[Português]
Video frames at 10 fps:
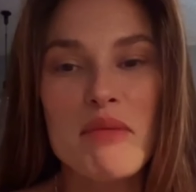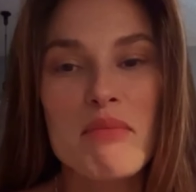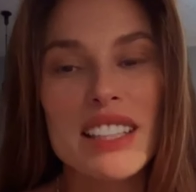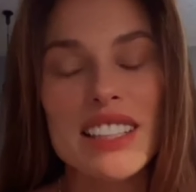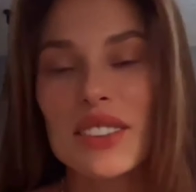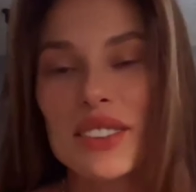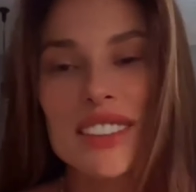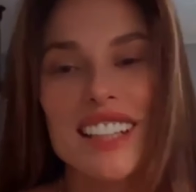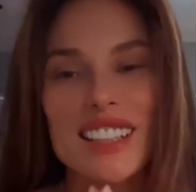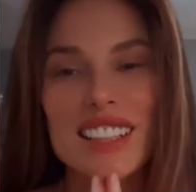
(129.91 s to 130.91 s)
Mas eu não
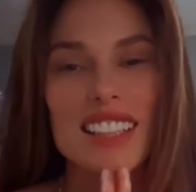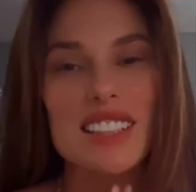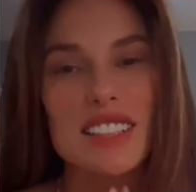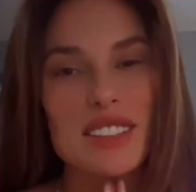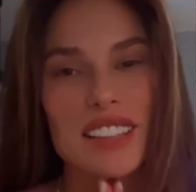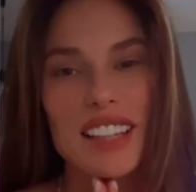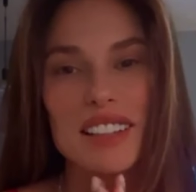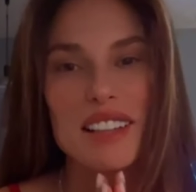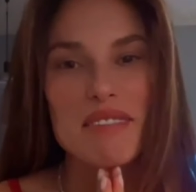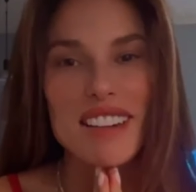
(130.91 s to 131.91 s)
sei, gente, se eu
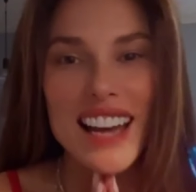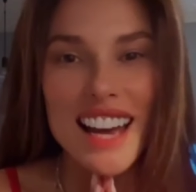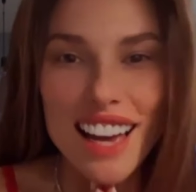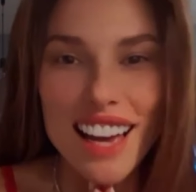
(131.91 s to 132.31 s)
quero namorar.